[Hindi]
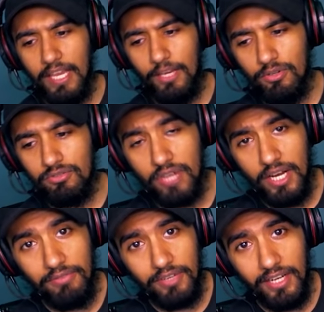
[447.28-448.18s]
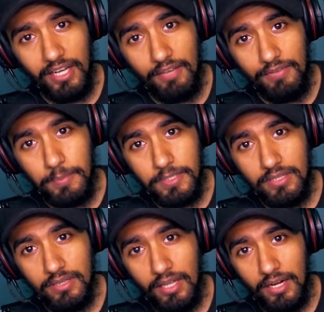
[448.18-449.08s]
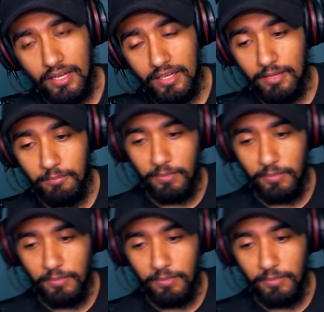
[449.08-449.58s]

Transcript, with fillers: को ड्राइव करना काफी पसंद आ रहा है गेम में